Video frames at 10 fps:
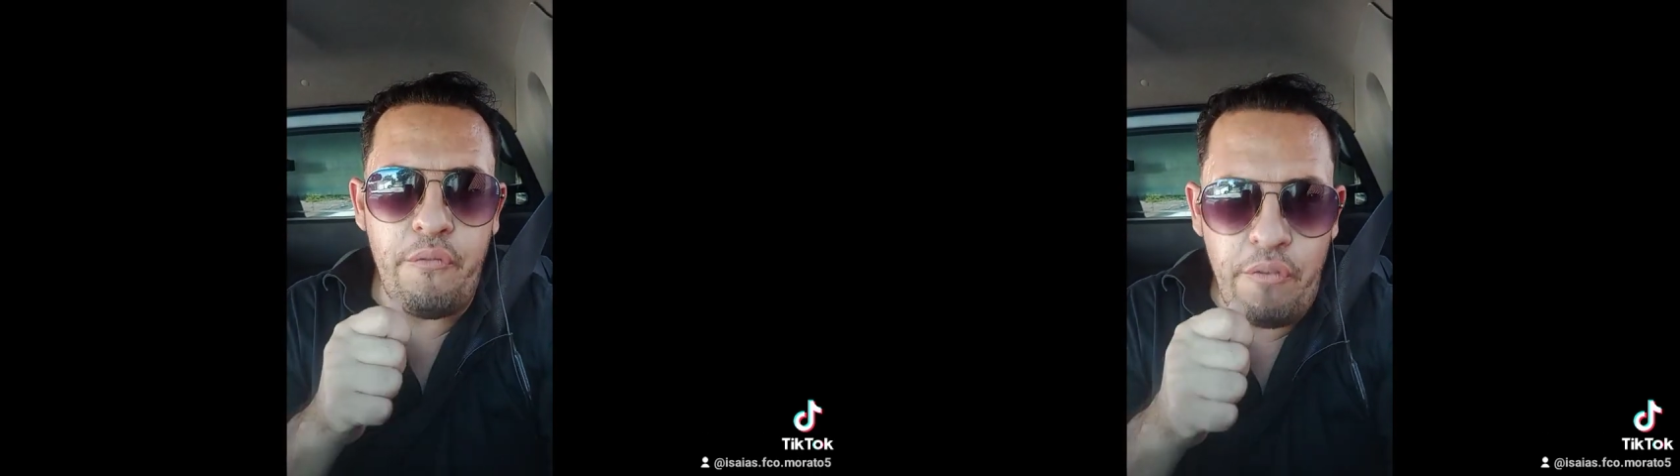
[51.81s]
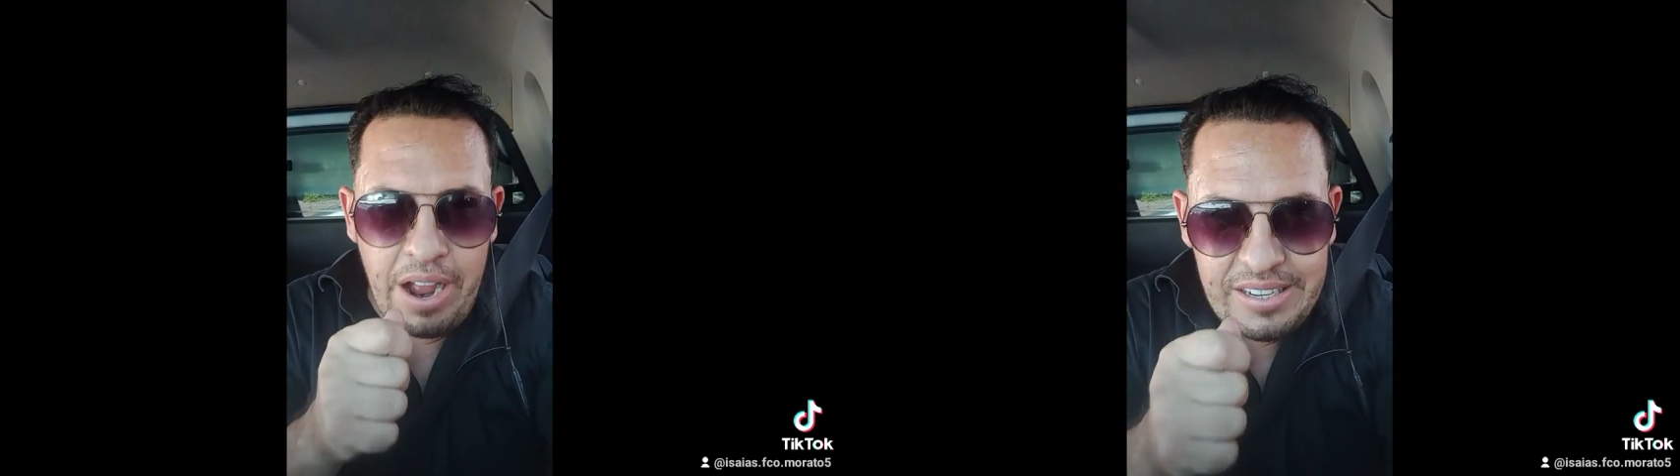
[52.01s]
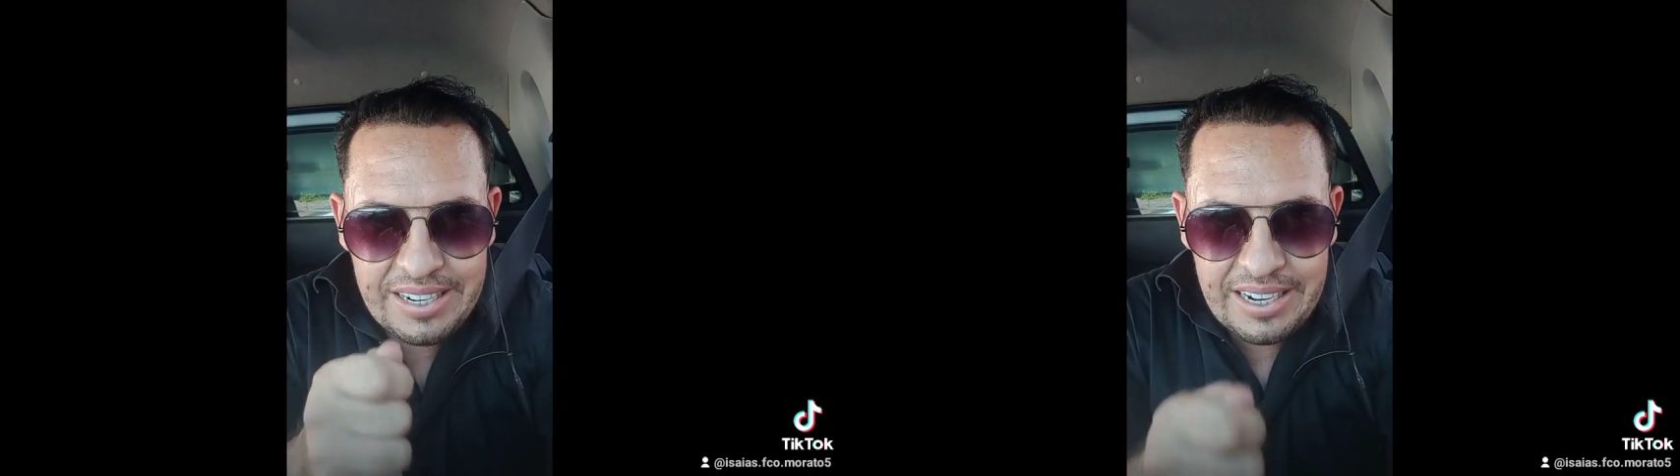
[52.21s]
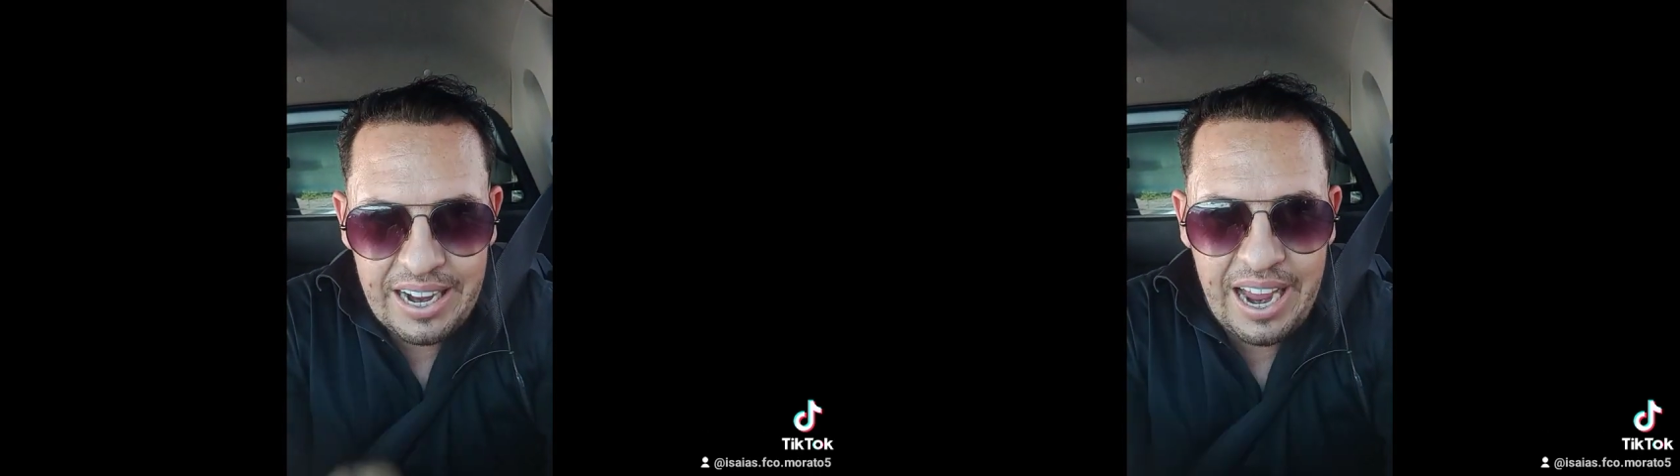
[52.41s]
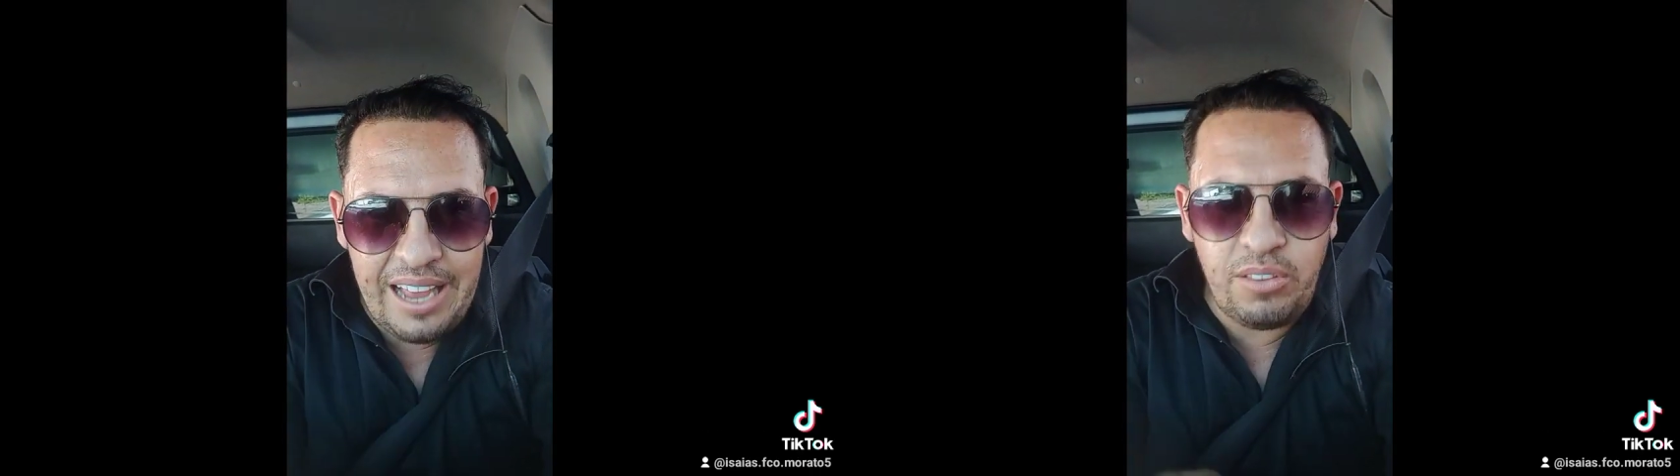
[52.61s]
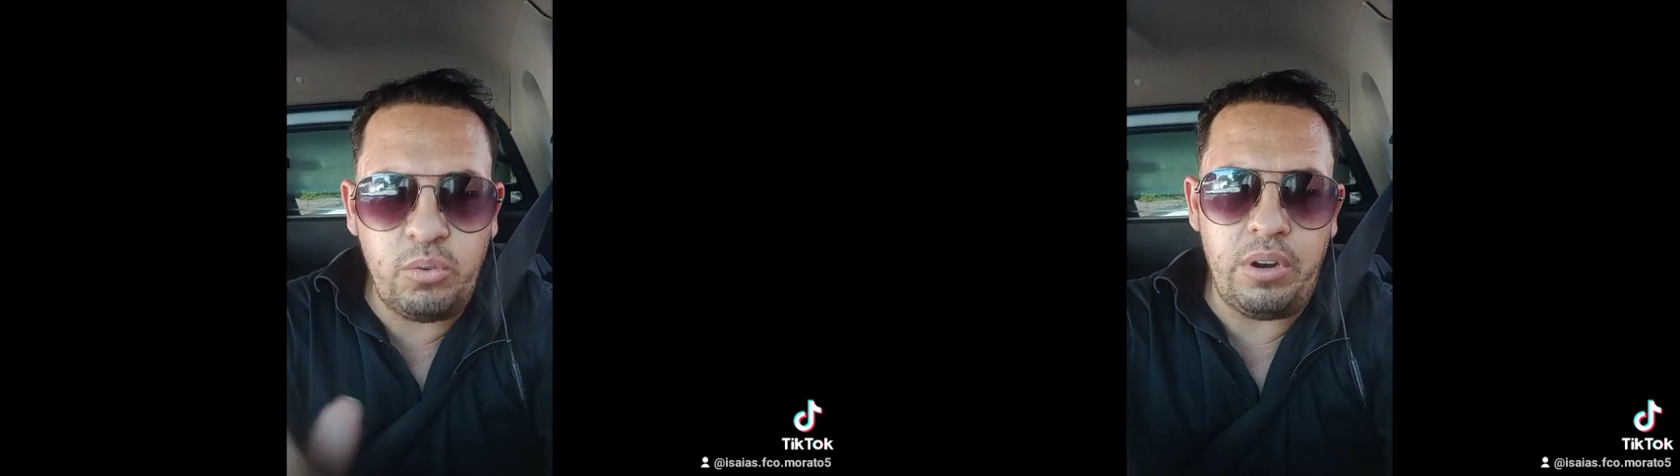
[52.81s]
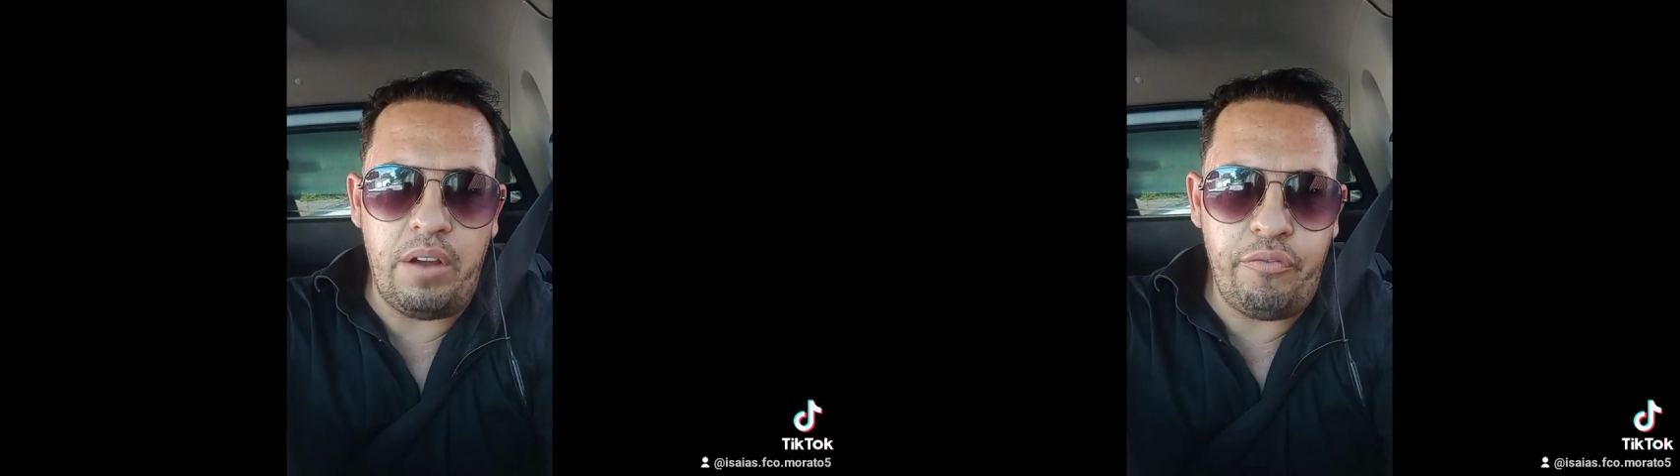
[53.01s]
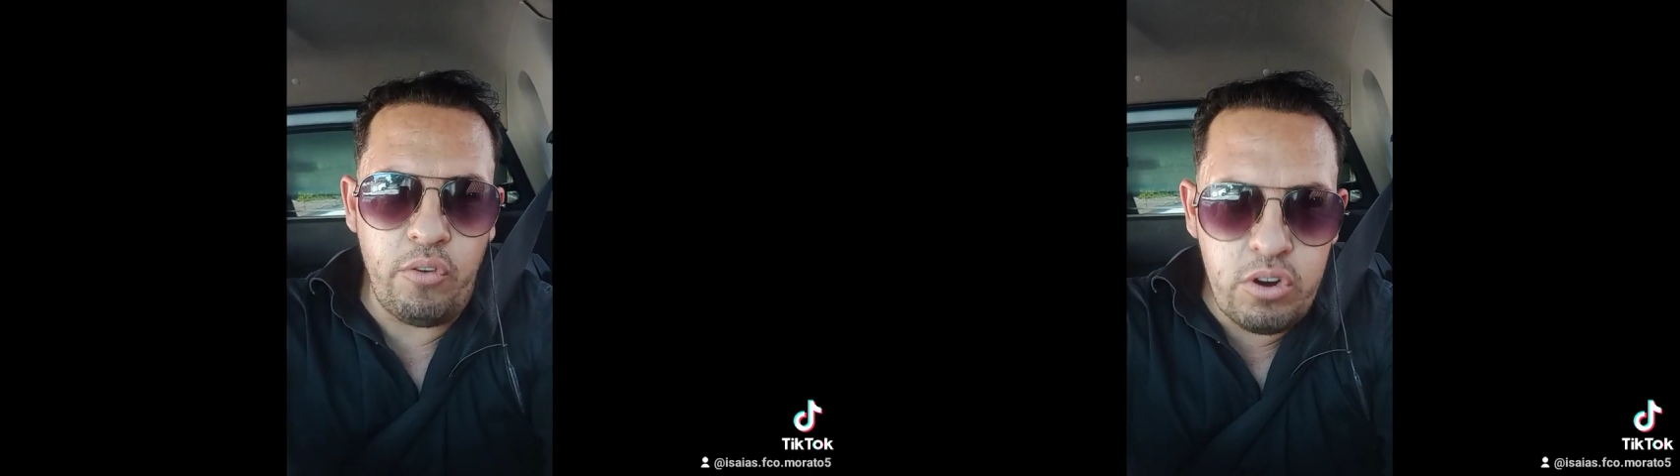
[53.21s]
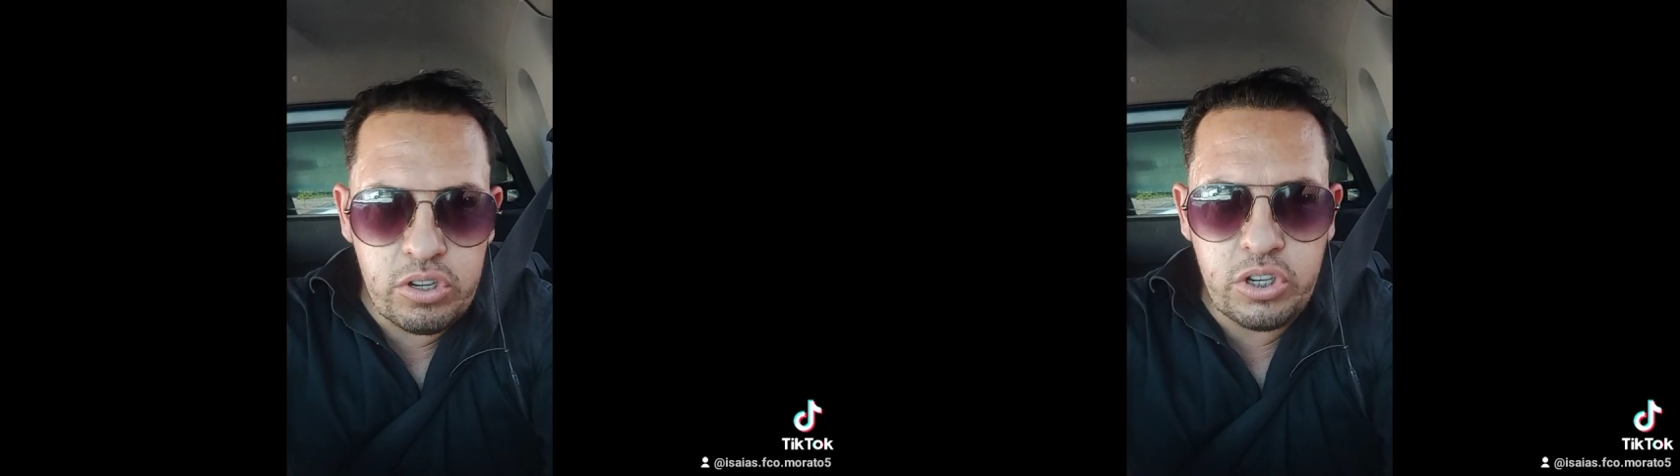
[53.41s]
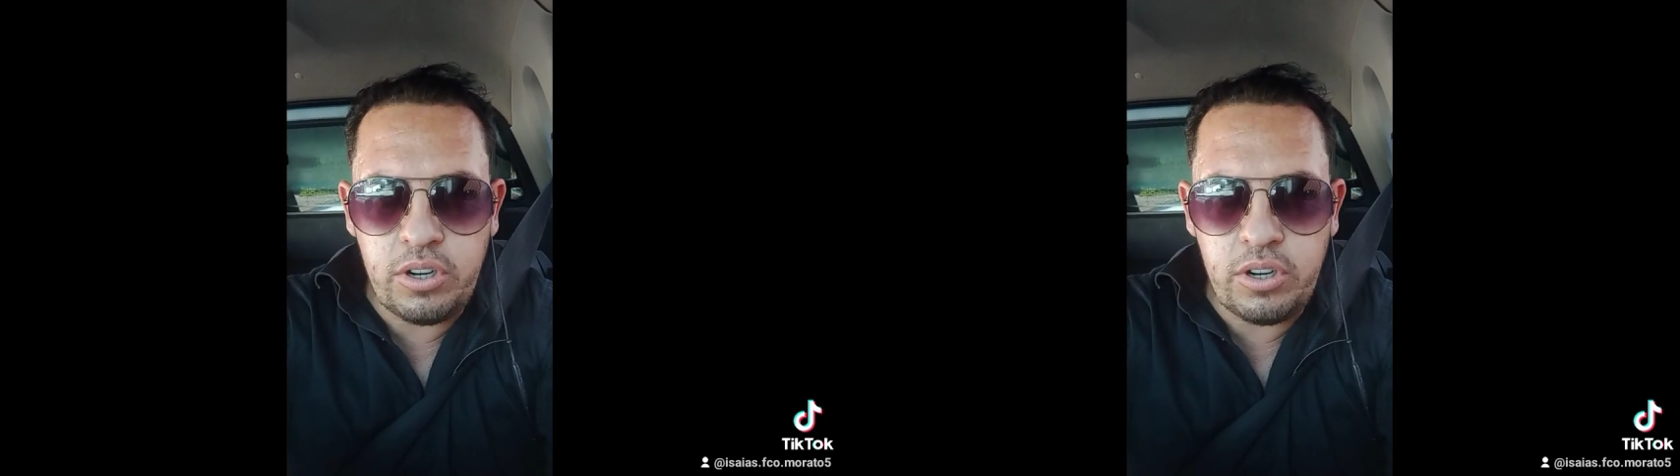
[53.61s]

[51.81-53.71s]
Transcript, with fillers: vai direto na fonte,